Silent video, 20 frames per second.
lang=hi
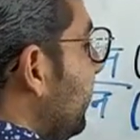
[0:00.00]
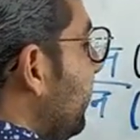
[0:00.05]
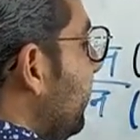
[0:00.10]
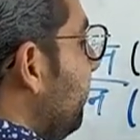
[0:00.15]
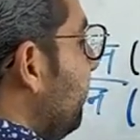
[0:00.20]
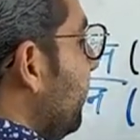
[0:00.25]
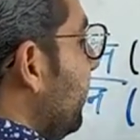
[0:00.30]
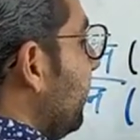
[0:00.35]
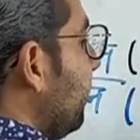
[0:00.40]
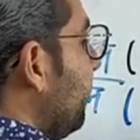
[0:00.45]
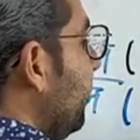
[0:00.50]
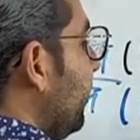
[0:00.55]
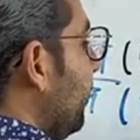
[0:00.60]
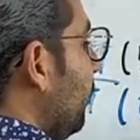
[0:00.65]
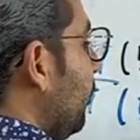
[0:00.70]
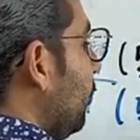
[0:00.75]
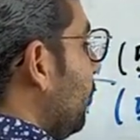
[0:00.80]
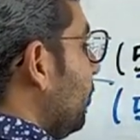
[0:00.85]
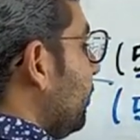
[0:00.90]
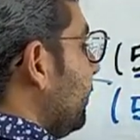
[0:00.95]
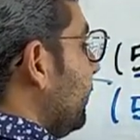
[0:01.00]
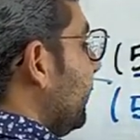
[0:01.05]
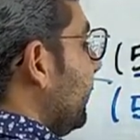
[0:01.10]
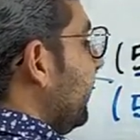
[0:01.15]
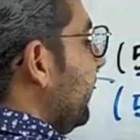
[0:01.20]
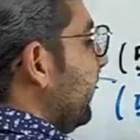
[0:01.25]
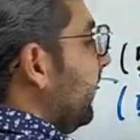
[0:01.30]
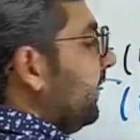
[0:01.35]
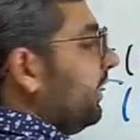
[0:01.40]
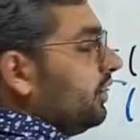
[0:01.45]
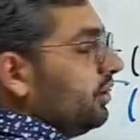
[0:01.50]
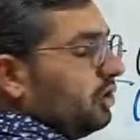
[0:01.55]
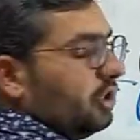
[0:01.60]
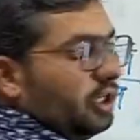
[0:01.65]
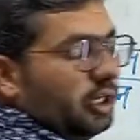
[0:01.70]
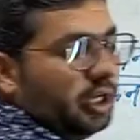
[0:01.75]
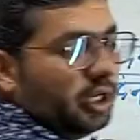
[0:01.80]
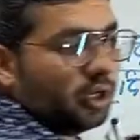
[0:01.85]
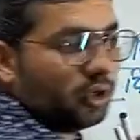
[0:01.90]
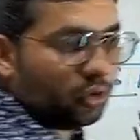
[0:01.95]
लीप ईयर में ओड डे है
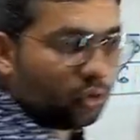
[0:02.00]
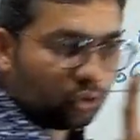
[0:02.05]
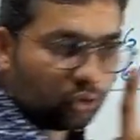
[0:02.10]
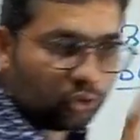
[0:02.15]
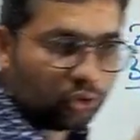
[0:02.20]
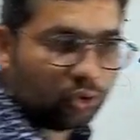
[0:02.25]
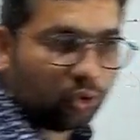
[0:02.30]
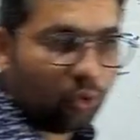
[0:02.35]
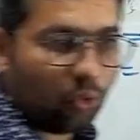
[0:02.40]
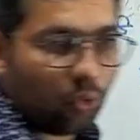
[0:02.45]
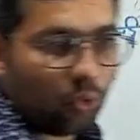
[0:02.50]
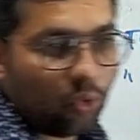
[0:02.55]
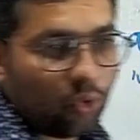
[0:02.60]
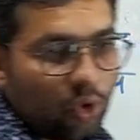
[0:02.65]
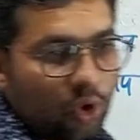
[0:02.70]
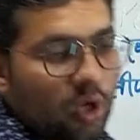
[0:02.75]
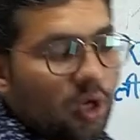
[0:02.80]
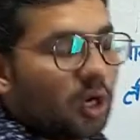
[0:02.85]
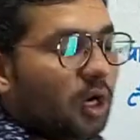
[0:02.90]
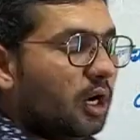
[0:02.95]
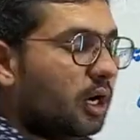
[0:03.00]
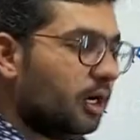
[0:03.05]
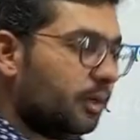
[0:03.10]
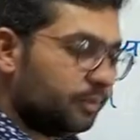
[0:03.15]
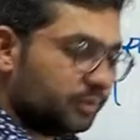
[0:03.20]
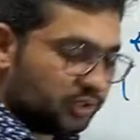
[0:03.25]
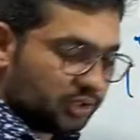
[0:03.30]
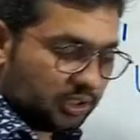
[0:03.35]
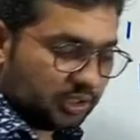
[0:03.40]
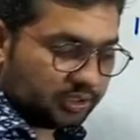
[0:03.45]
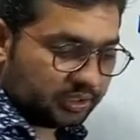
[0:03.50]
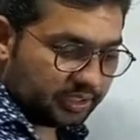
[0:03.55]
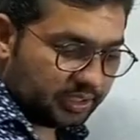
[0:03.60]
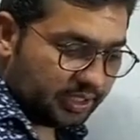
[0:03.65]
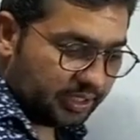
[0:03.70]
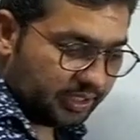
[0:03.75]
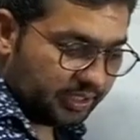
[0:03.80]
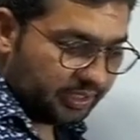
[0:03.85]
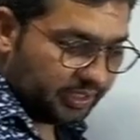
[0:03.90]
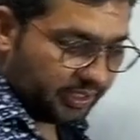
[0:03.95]
कितने दो अब चलते
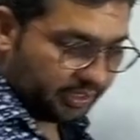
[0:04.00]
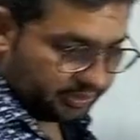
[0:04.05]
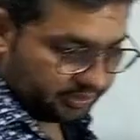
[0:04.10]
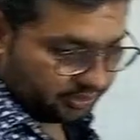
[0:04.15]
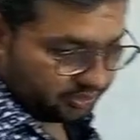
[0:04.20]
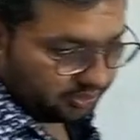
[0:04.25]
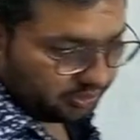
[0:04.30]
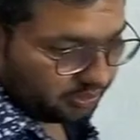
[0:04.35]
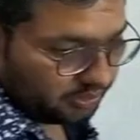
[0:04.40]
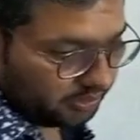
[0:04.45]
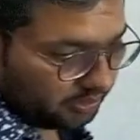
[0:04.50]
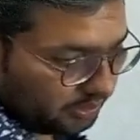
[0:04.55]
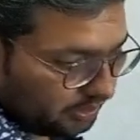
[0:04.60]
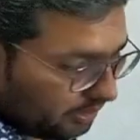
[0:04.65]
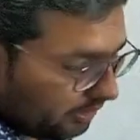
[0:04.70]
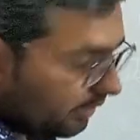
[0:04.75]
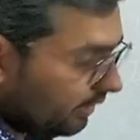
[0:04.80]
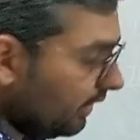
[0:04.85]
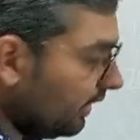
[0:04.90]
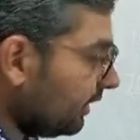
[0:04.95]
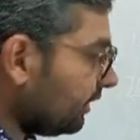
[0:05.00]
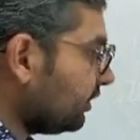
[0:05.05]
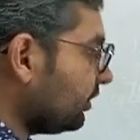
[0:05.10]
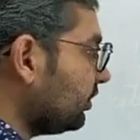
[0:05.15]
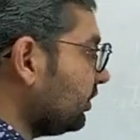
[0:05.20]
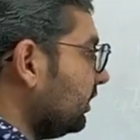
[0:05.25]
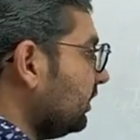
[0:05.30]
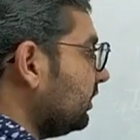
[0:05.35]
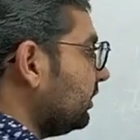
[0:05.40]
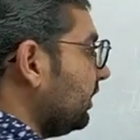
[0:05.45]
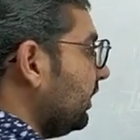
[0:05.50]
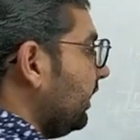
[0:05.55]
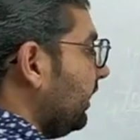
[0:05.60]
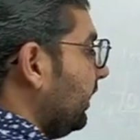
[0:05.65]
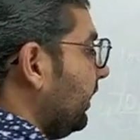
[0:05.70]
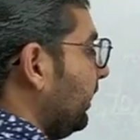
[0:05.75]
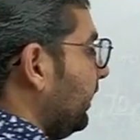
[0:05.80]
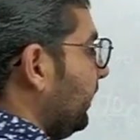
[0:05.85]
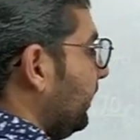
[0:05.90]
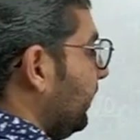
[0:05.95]
हैं नेक्स्ट नेक्स्ट चलते
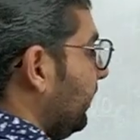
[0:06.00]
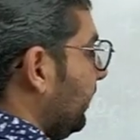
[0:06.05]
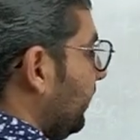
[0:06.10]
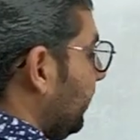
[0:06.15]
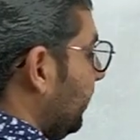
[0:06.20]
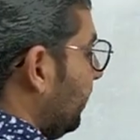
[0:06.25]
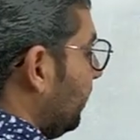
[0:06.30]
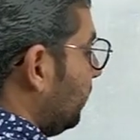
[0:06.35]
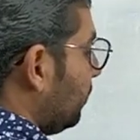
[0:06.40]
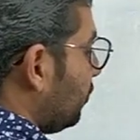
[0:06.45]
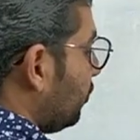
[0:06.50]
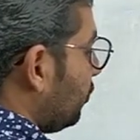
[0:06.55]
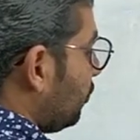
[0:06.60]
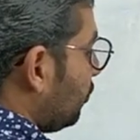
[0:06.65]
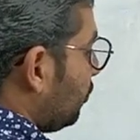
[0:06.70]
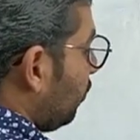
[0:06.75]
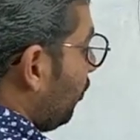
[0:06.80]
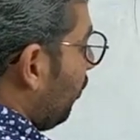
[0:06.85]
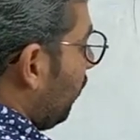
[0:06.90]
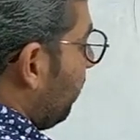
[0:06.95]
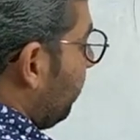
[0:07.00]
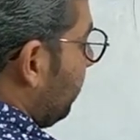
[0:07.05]
हैं सो